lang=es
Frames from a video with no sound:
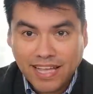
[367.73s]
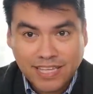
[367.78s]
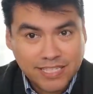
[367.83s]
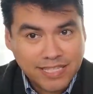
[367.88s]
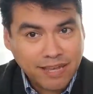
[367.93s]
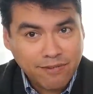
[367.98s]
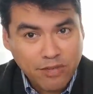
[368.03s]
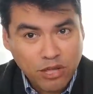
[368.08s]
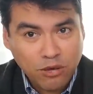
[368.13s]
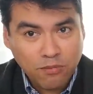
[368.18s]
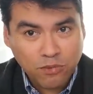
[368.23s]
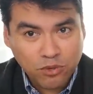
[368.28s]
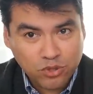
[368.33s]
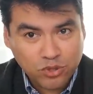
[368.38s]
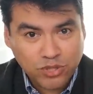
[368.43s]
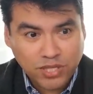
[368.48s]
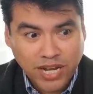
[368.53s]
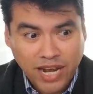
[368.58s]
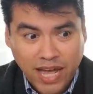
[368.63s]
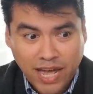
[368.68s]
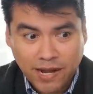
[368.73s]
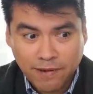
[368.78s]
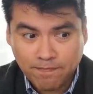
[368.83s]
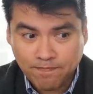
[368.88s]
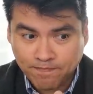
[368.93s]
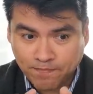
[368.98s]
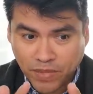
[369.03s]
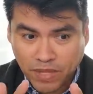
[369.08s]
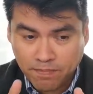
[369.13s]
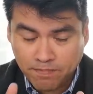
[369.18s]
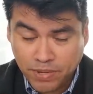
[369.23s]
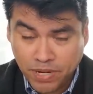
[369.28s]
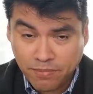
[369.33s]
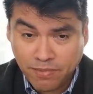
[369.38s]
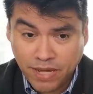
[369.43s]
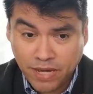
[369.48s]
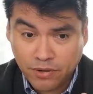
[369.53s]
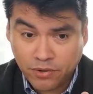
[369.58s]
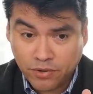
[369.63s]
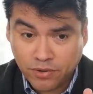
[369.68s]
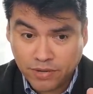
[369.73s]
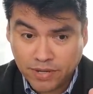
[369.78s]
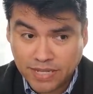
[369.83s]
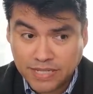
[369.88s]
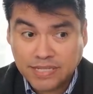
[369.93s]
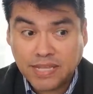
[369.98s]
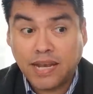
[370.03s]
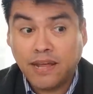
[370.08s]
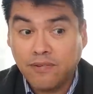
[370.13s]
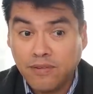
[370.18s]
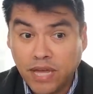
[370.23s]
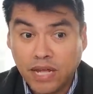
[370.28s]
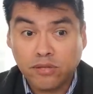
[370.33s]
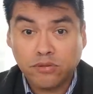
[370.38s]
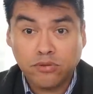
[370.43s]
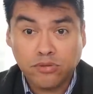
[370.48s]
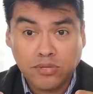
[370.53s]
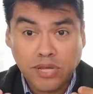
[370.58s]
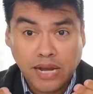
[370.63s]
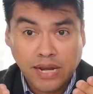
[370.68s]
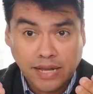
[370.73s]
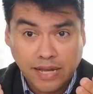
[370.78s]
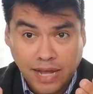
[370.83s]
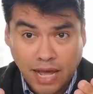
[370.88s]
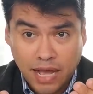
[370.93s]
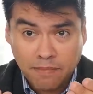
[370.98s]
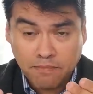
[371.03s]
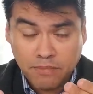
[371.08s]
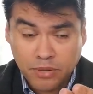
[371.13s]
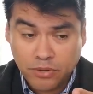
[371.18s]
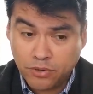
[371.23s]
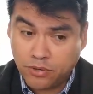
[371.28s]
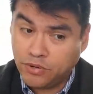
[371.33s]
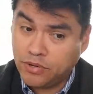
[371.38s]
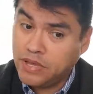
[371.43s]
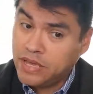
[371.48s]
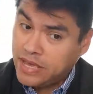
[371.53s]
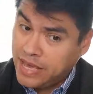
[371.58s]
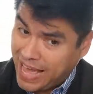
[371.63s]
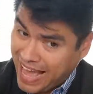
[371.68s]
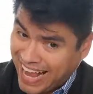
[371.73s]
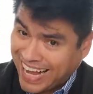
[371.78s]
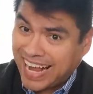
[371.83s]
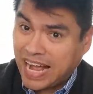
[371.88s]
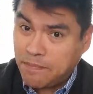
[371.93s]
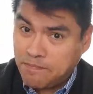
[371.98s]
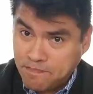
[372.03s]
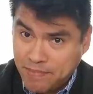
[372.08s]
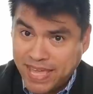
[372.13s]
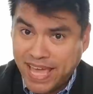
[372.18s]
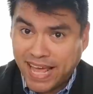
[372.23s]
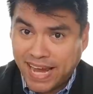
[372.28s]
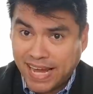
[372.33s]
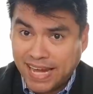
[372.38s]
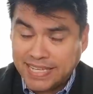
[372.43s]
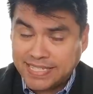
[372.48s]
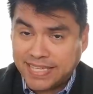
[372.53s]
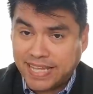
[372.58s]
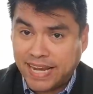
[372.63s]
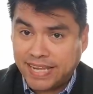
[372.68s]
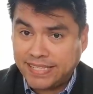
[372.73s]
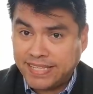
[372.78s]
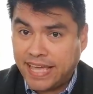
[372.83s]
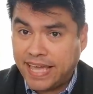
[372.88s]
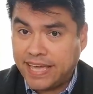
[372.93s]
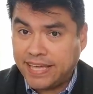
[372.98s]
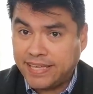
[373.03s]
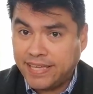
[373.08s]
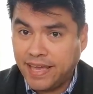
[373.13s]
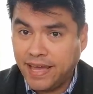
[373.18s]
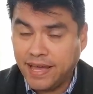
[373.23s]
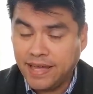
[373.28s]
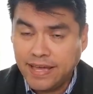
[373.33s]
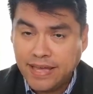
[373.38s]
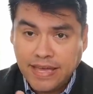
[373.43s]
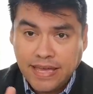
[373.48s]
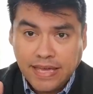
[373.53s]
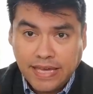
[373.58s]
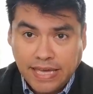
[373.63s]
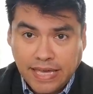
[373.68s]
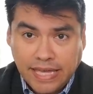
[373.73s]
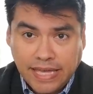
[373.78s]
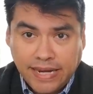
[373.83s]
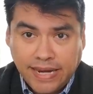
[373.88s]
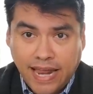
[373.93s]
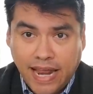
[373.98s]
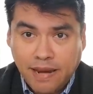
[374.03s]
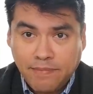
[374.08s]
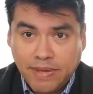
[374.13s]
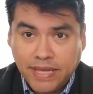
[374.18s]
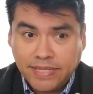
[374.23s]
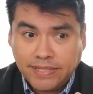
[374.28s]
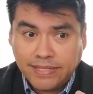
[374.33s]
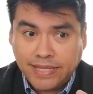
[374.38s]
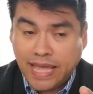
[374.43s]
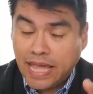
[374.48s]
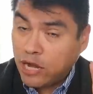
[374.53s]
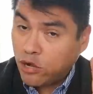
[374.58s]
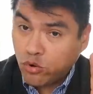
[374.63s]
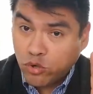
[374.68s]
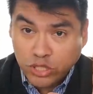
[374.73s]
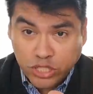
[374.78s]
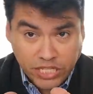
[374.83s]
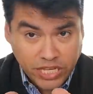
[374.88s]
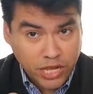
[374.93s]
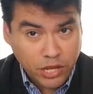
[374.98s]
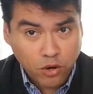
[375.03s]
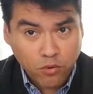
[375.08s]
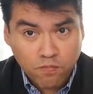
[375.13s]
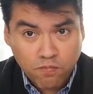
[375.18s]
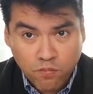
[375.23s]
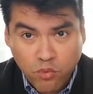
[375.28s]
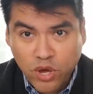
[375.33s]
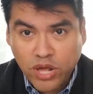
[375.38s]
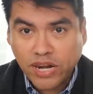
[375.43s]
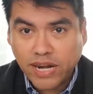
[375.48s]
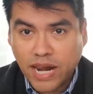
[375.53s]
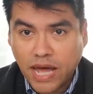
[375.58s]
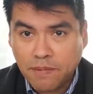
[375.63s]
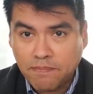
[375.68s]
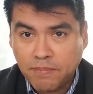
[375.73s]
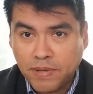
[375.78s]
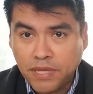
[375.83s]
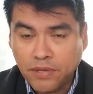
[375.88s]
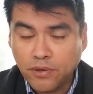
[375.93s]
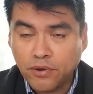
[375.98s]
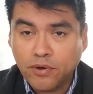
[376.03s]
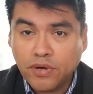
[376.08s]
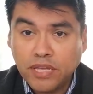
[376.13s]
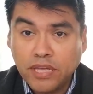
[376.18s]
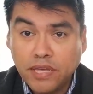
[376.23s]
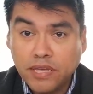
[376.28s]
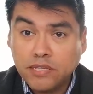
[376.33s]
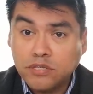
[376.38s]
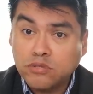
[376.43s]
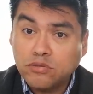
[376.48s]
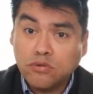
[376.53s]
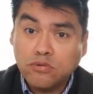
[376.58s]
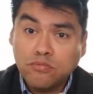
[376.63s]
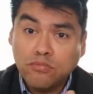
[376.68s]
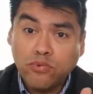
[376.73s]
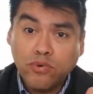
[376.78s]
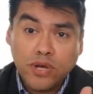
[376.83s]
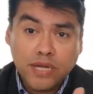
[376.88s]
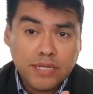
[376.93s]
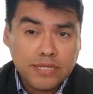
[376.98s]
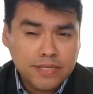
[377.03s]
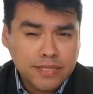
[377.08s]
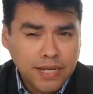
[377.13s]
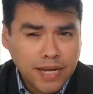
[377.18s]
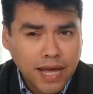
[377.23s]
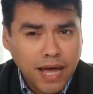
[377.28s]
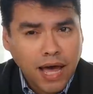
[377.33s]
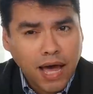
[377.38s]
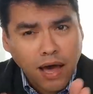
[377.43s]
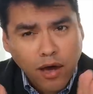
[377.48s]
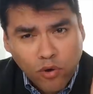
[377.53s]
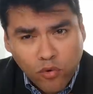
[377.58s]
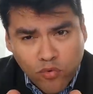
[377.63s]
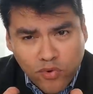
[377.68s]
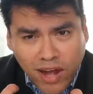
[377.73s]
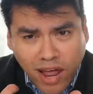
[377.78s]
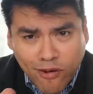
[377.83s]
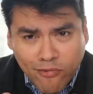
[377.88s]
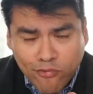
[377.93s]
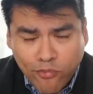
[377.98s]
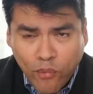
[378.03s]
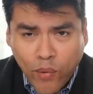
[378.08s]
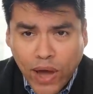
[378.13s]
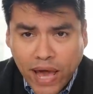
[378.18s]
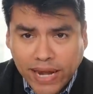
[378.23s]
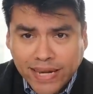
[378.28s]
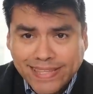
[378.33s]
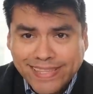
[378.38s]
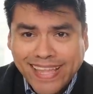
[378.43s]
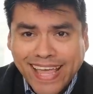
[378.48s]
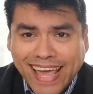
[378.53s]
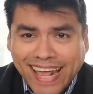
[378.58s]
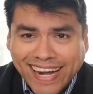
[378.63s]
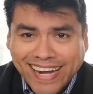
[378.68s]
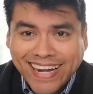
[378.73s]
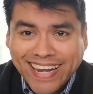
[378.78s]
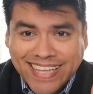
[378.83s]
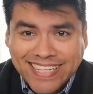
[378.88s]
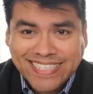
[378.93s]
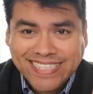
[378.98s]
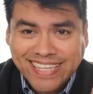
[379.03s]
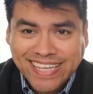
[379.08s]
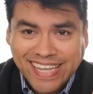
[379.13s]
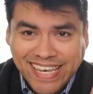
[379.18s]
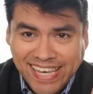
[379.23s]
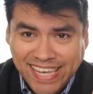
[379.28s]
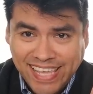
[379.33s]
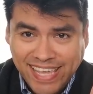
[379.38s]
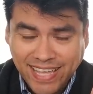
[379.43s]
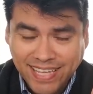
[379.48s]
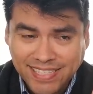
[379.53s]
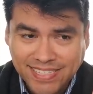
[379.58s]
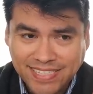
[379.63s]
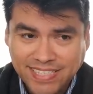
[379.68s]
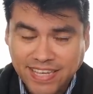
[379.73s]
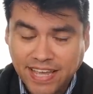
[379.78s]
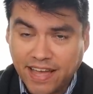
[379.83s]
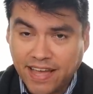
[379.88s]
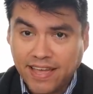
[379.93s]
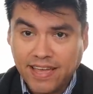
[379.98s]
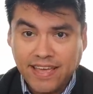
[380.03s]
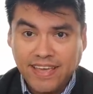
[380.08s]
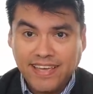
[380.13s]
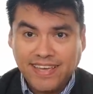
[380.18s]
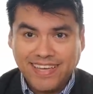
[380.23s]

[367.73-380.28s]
han sabido mostrar, primero, que están abiertos al cambio, a cambiar la estrategia y realmente lo hicieron muy rápido y esto muestra una fuerte resiliencia.